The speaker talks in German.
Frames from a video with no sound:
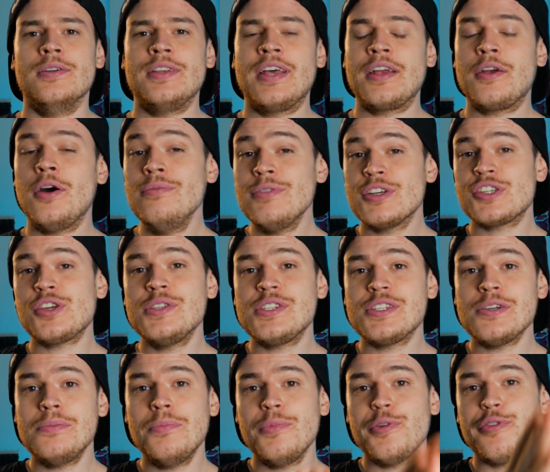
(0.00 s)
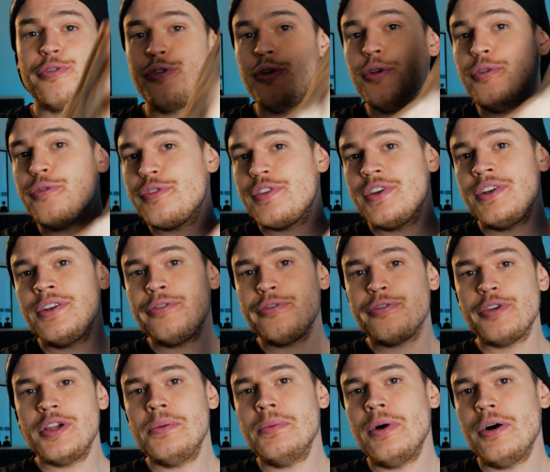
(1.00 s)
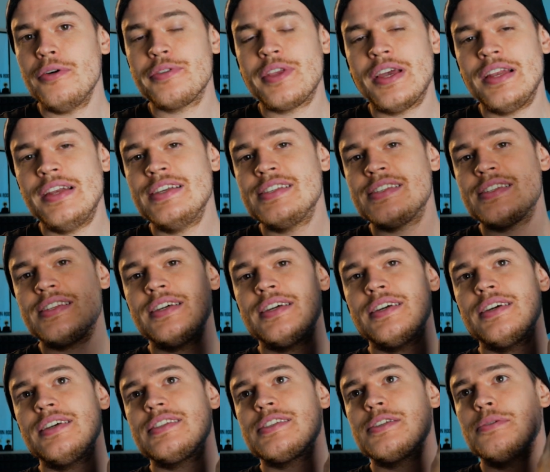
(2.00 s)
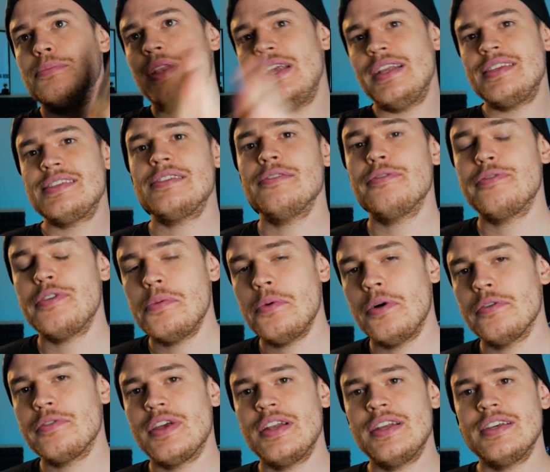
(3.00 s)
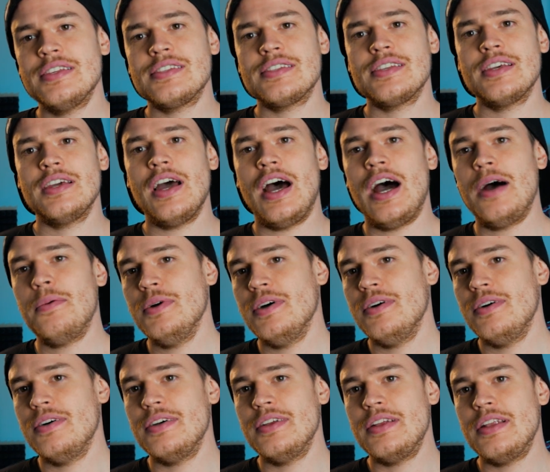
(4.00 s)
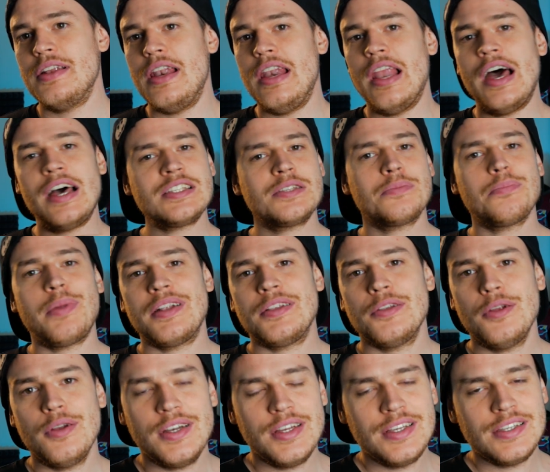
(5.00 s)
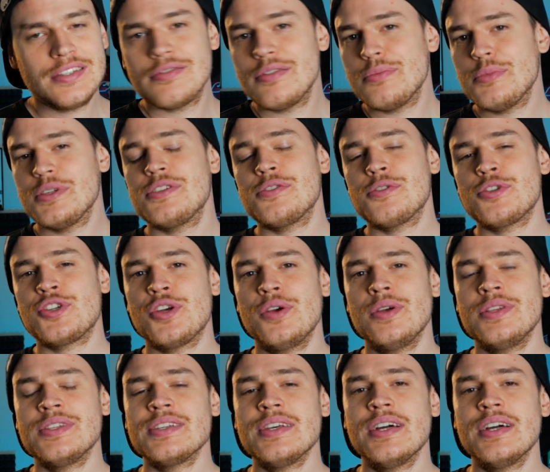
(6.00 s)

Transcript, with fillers: Und dann kommen wir schon zum fünften Film auf der Liste, zum letzten Film auf der Liste, aber last but not least, wie man so schön